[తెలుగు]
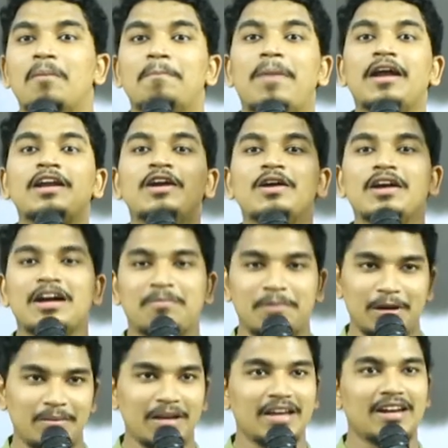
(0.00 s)
పన్నెండు
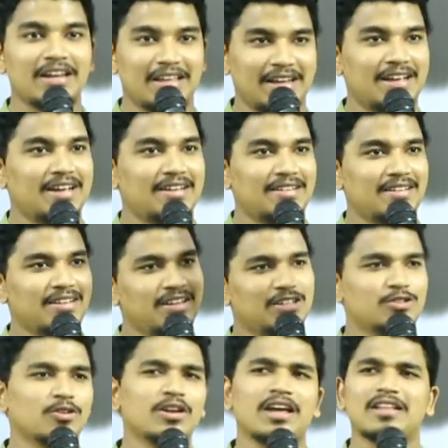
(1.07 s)
గంపలు మిగిలినాయి ఇంకా ఈ
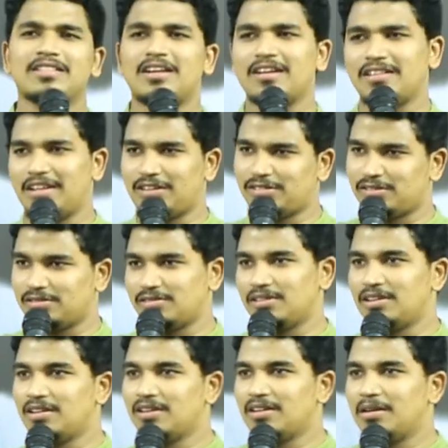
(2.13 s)
స్టోరీ అందరికీ తెలుసు
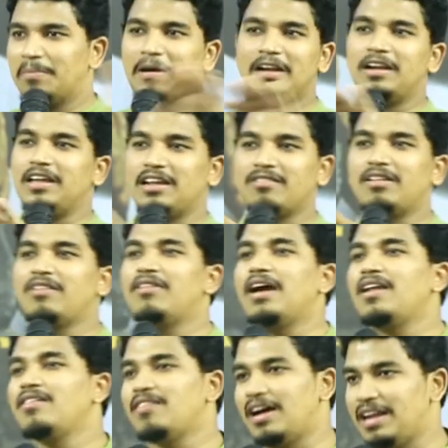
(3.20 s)
పన్నె ఇరవై
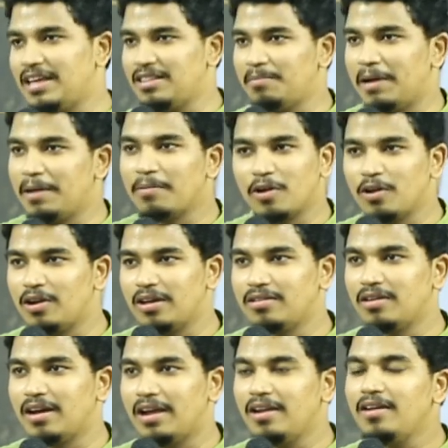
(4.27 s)
వేలు అనేది బైబిల్లో
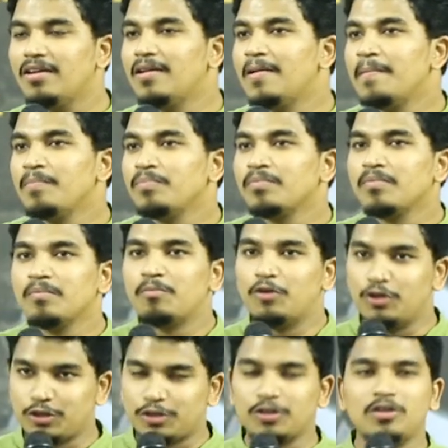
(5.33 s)
లేదు కానీ
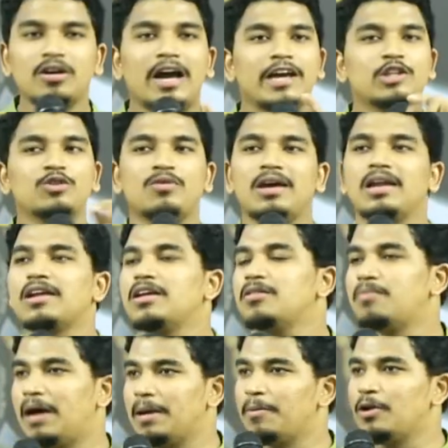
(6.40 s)
పురుషులు ఐదు వేలు
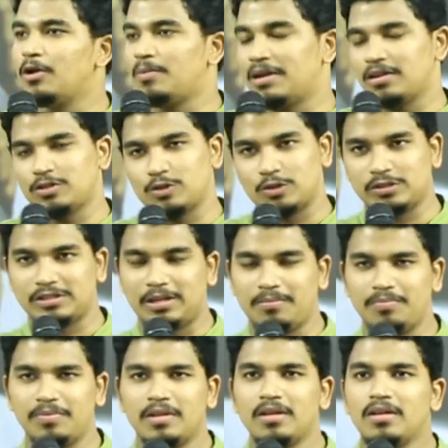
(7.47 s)
అనేది బైబిల్లో మనం చూస్తాం
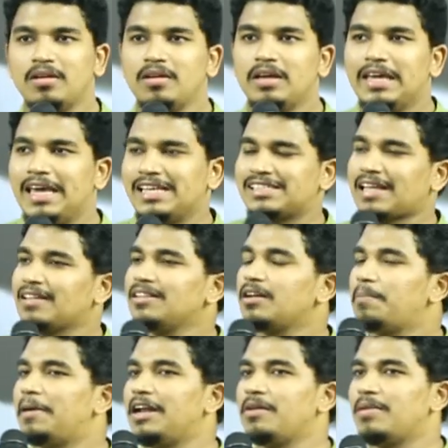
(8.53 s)
ఈ
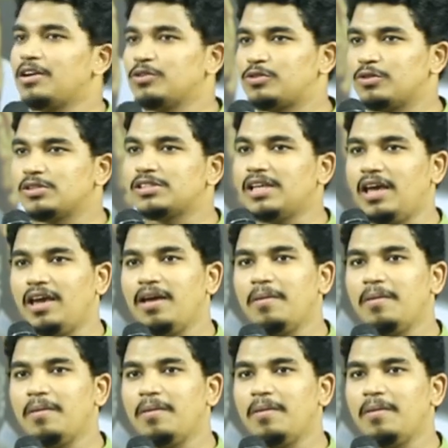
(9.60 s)
సందర్భాన్ని మనం చూస్తే